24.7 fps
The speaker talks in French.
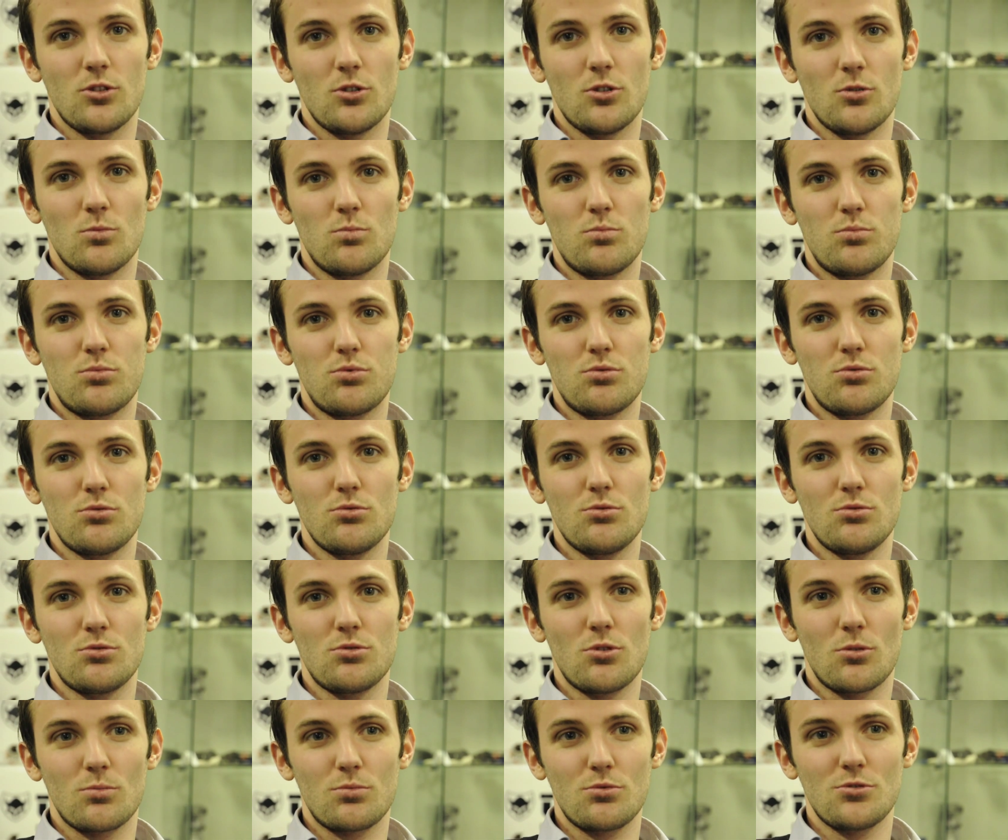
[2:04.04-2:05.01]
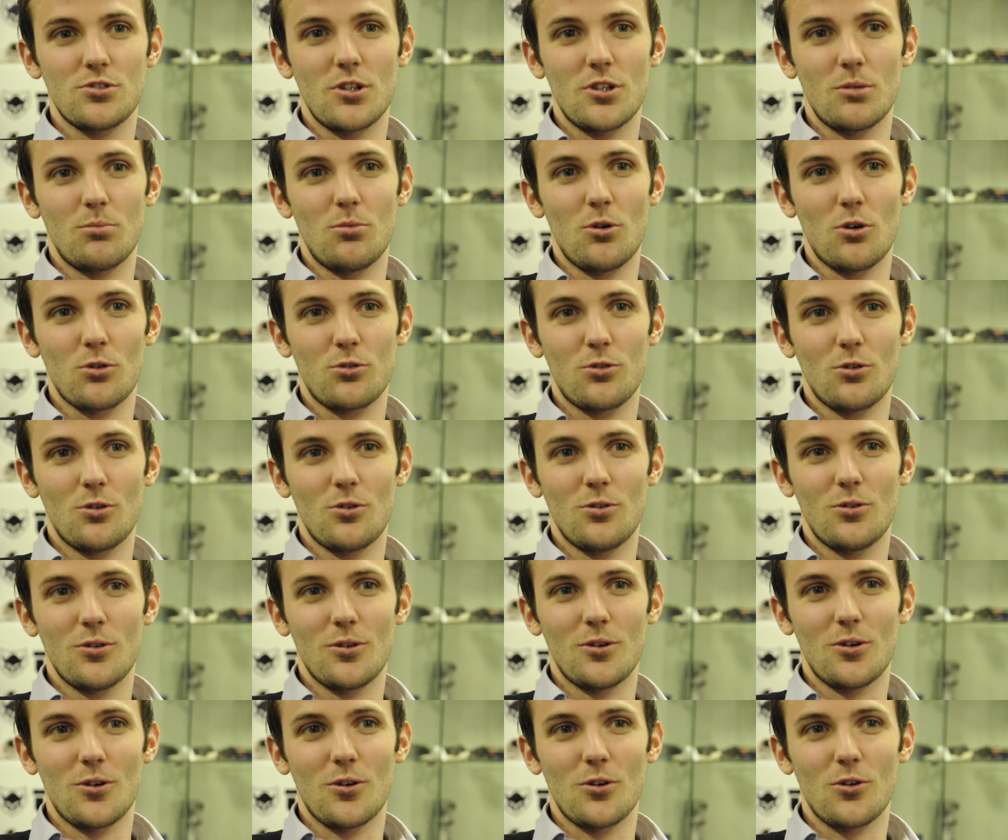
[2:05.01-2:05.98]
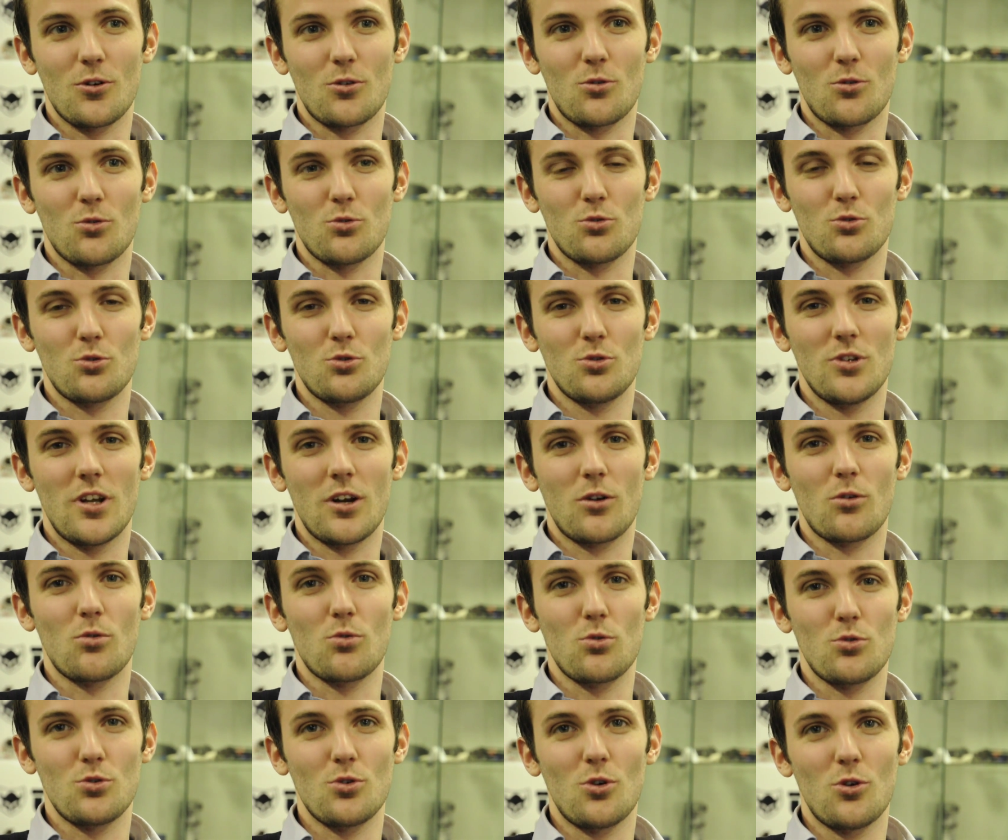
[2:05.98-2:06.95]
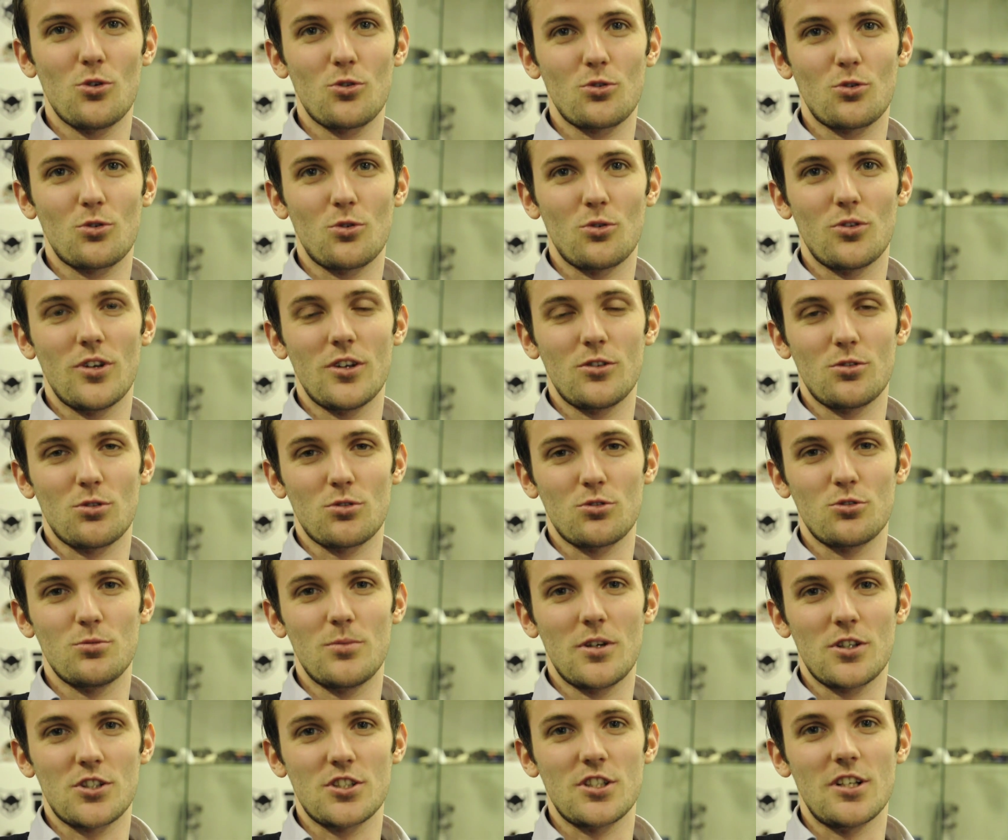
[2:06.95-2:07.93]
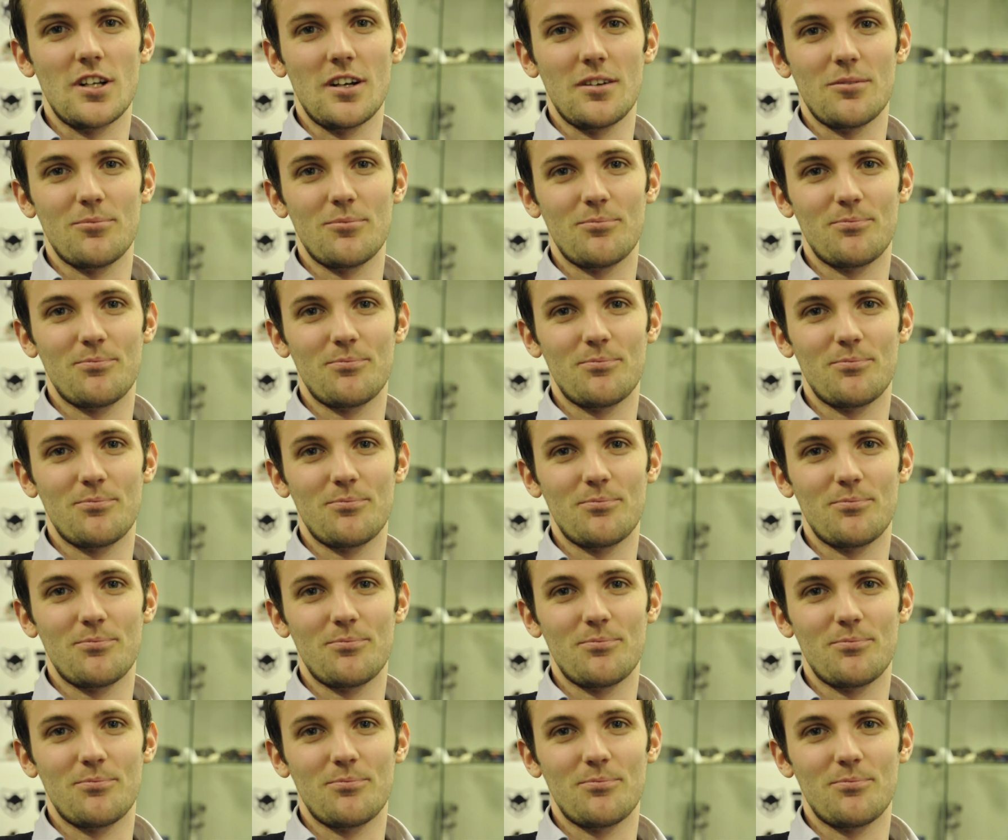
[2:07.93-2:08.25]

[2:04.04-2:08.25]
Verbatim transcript: de plus en plus important euh, compte tenu de la concurrence qu'on a sur ce marché-là.